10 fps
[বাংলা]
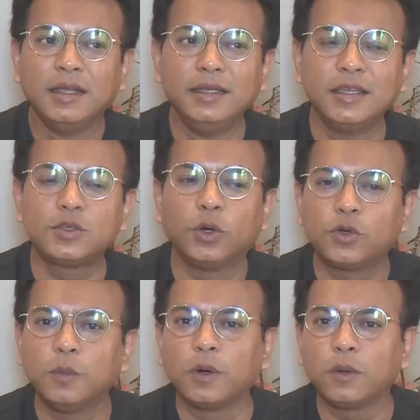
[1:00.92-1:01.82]
নিয়ে
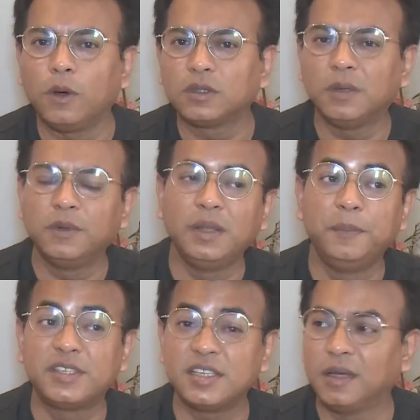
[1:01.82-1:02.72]
ছোট বড় কথা বলে
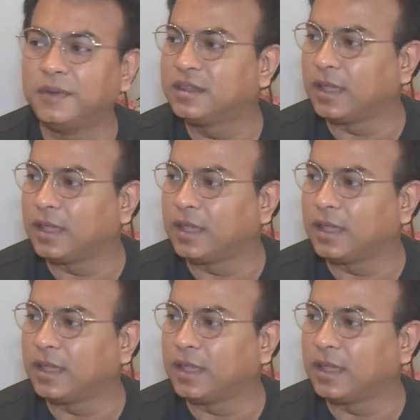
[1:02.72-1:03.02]
বেঁচে যাওয়ার